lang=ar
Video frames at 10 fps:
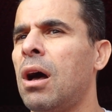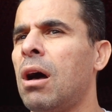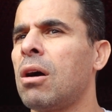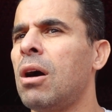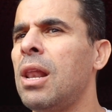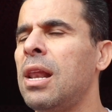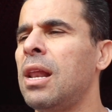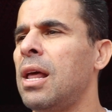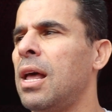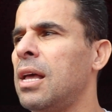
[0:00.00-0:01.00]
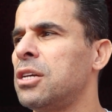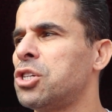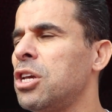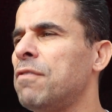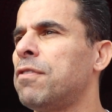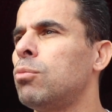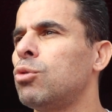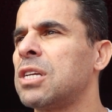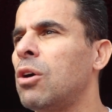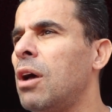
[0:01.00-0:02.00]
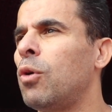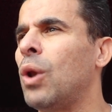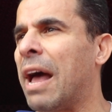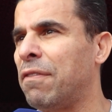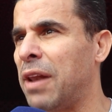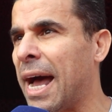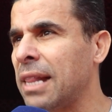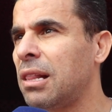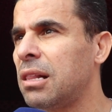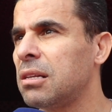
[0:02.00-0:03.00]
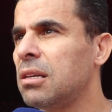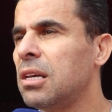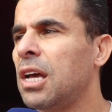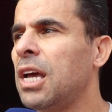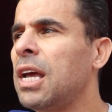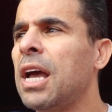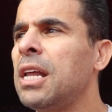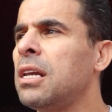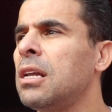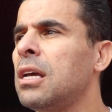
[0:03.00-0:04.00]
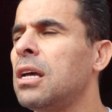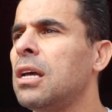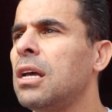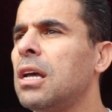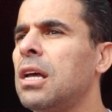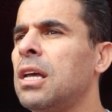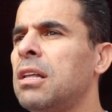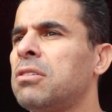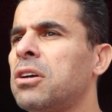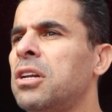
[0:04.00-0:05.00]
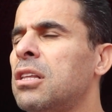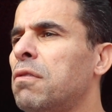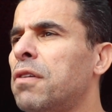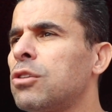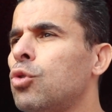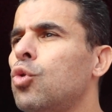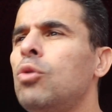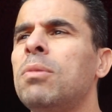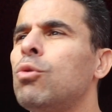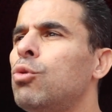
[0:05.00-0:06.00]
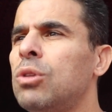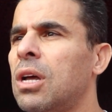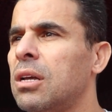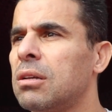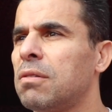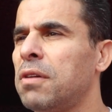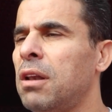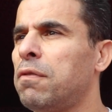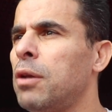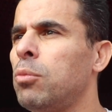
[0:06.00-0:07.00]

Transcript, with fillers: اقل شيء في المساواه في العدل هي ان تقنيه الفار تكون موجوده في في